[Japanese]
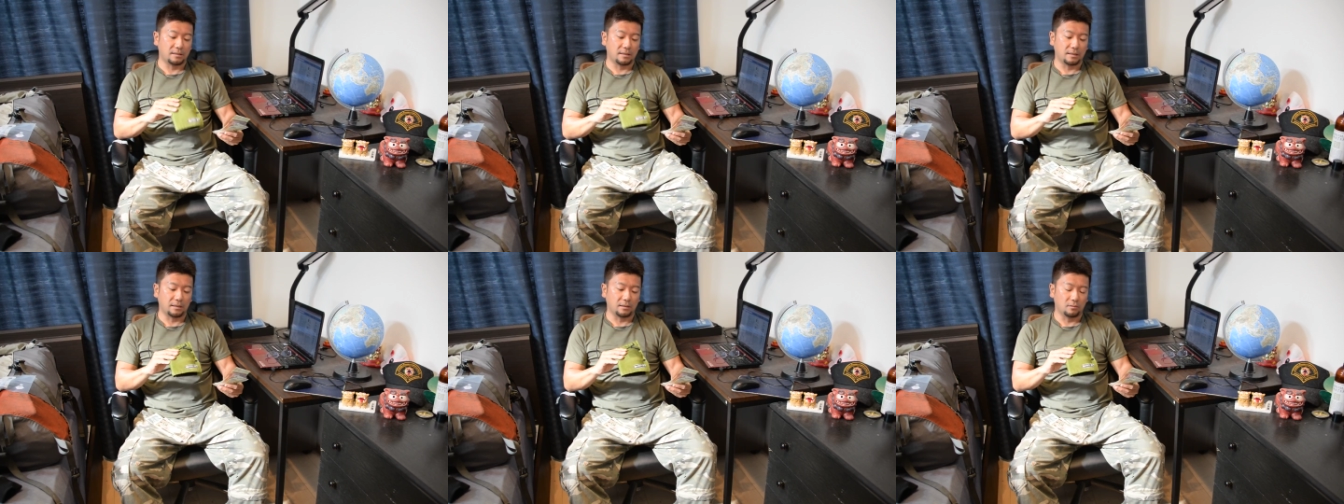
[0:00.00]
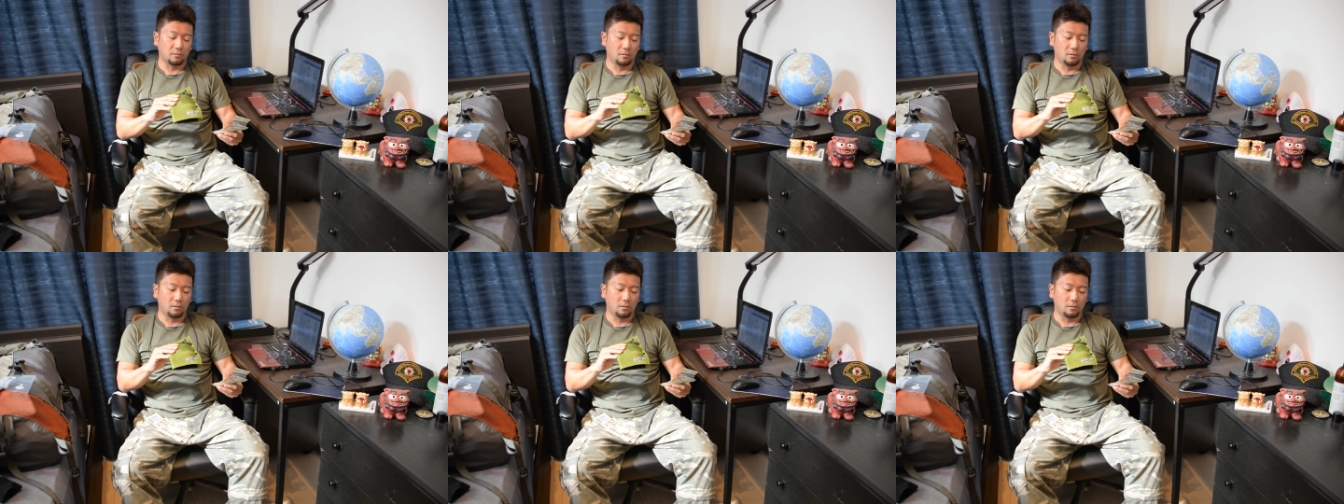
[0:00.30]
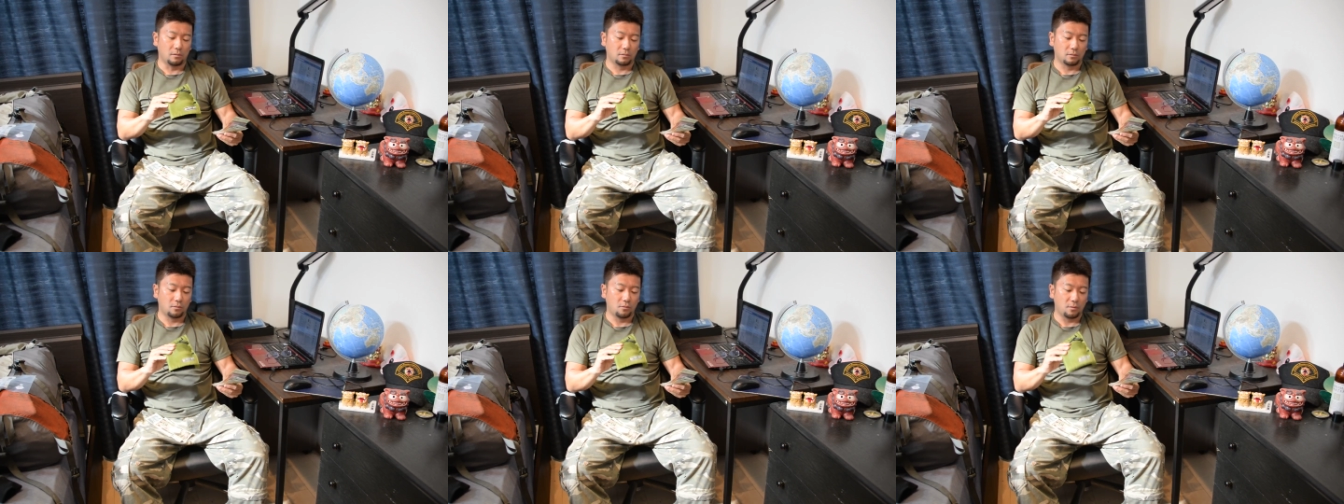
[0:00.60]
だけ
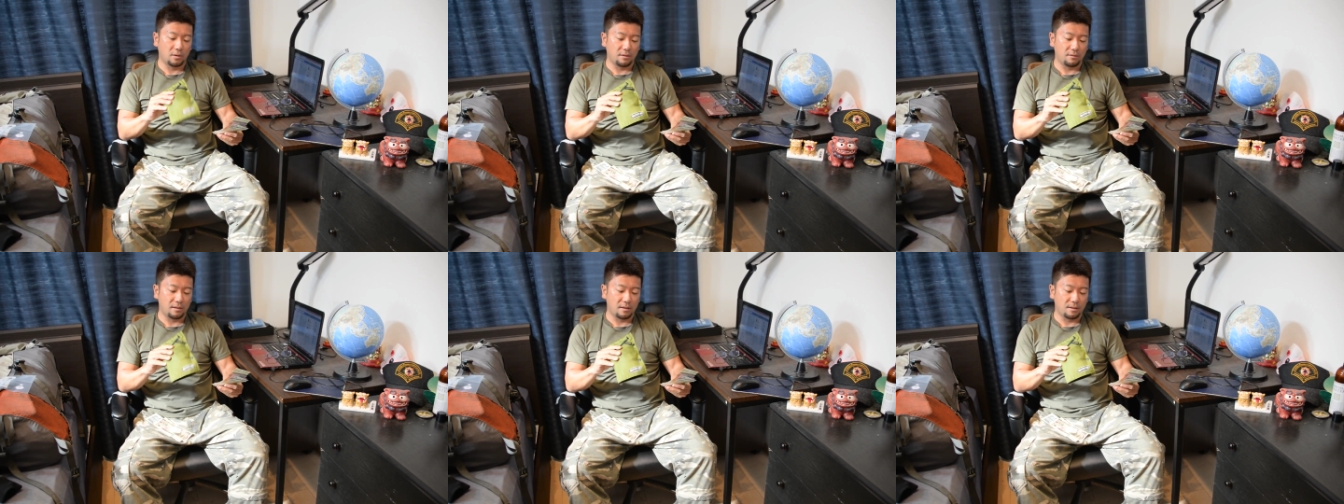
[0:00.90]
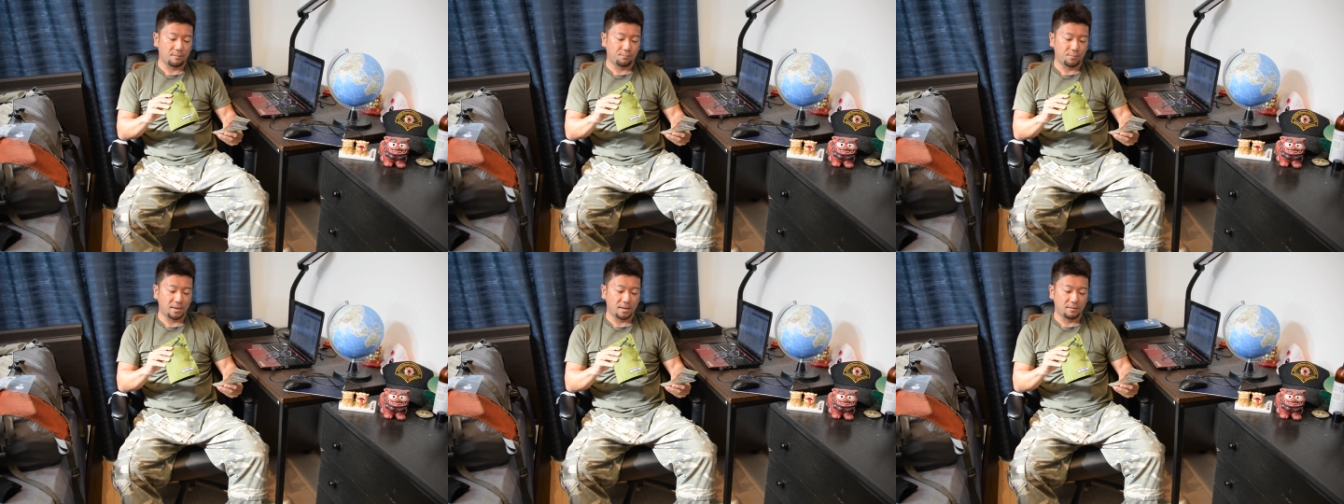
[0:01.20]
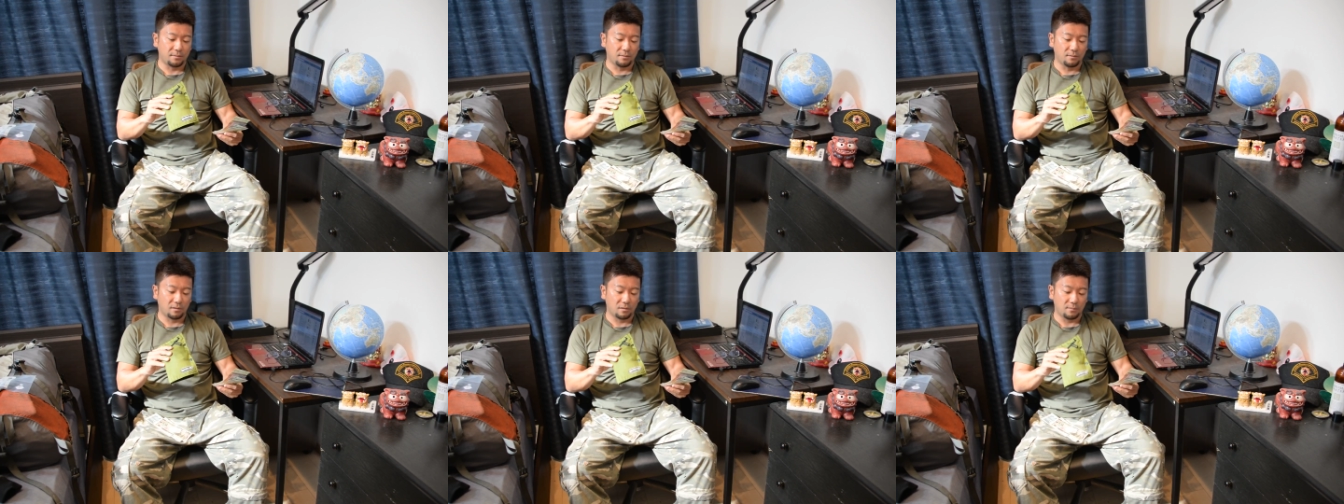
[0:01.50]
どこれはやっぱ
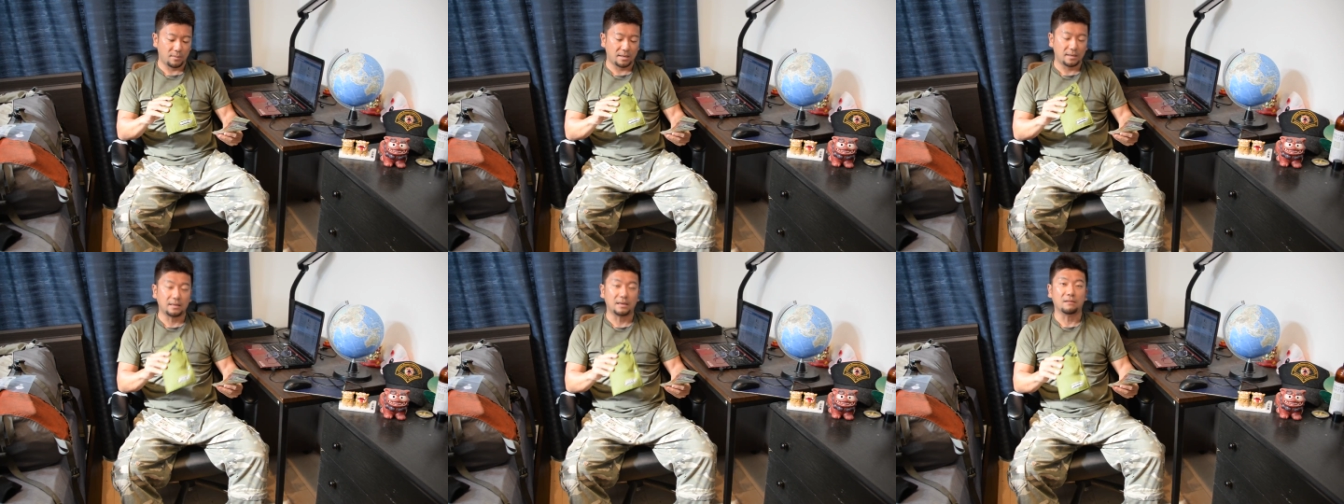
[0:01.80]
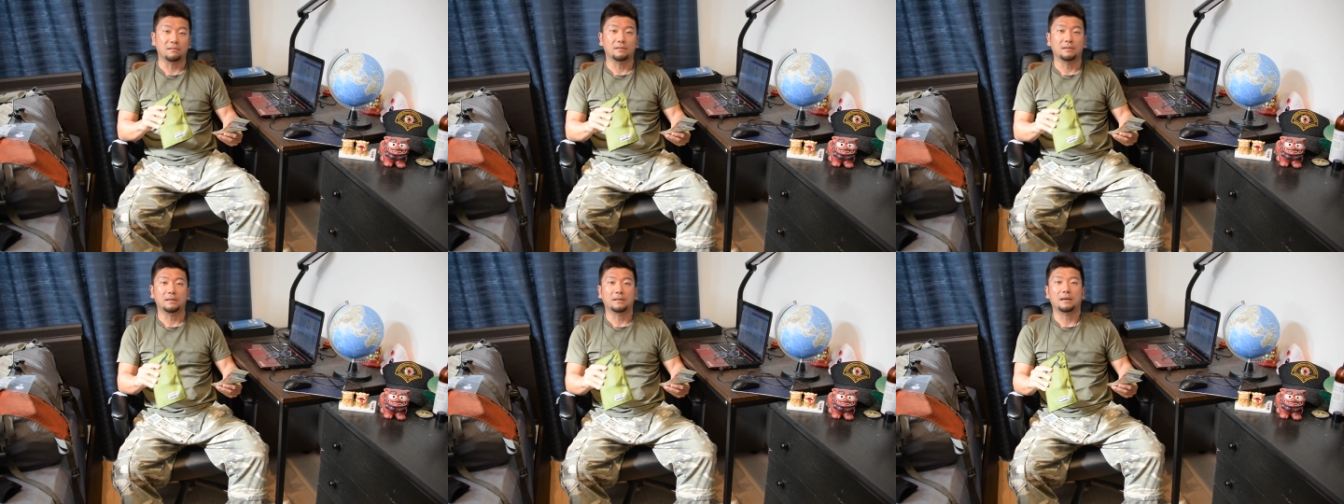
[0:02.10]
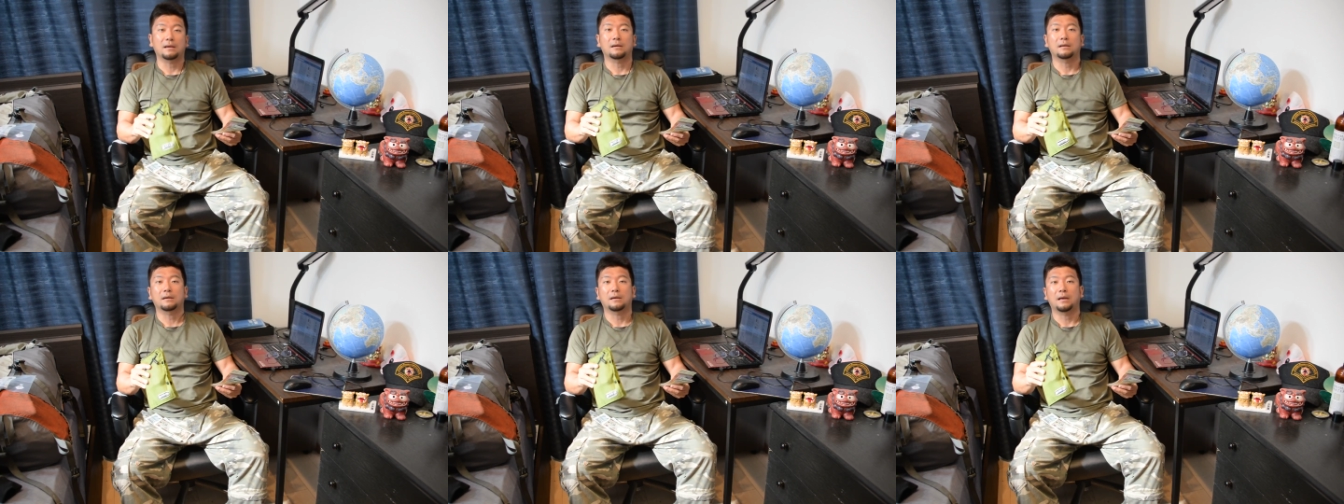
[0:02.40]
り盗まれないですねな
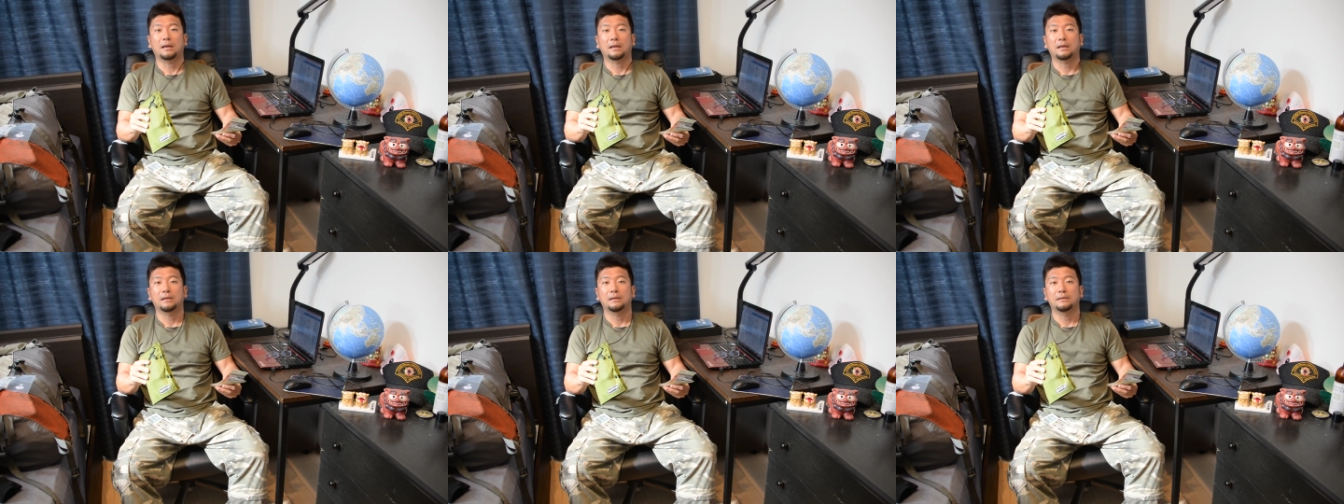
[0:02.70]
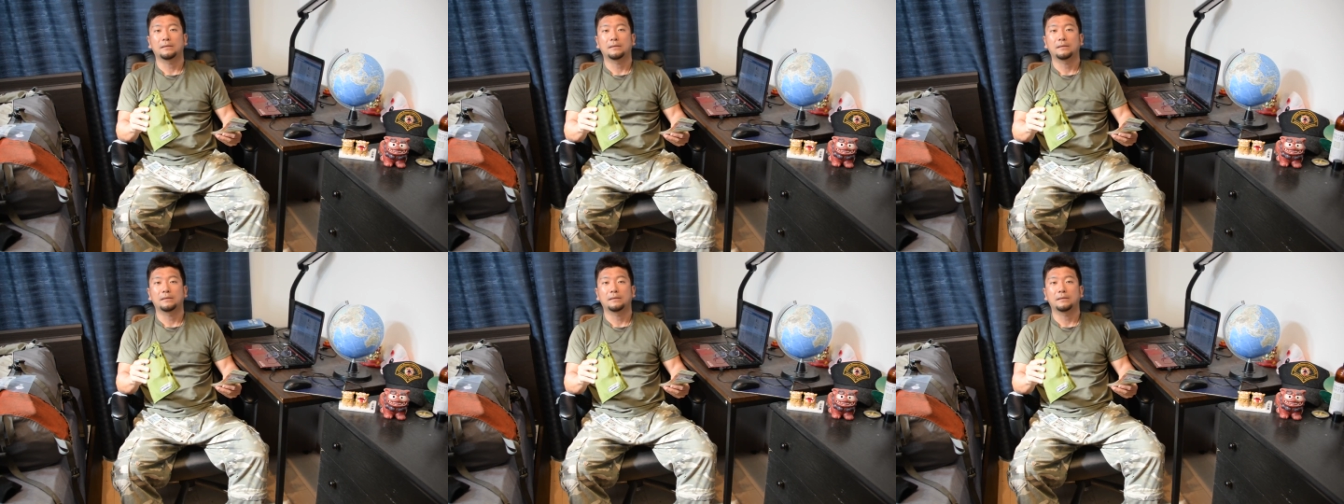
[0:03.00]
かなか、